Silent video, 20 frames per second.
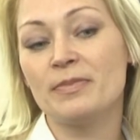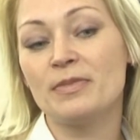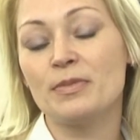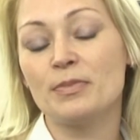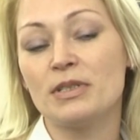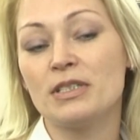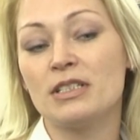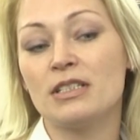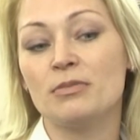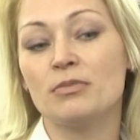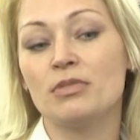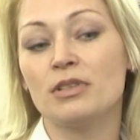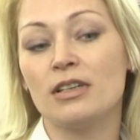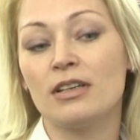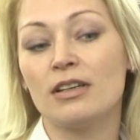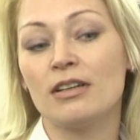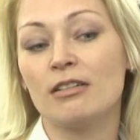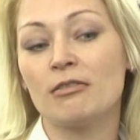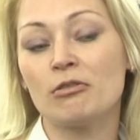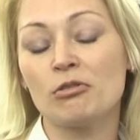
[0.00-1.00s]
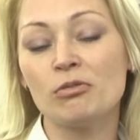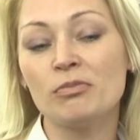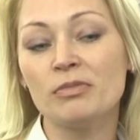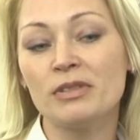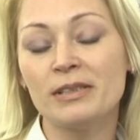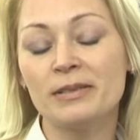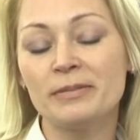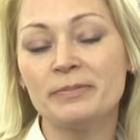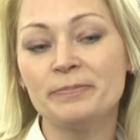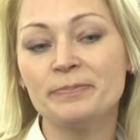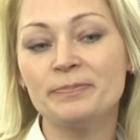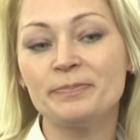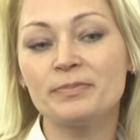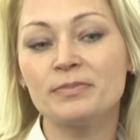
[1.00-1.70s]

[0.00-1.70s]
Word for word: Спасибо ей огромное,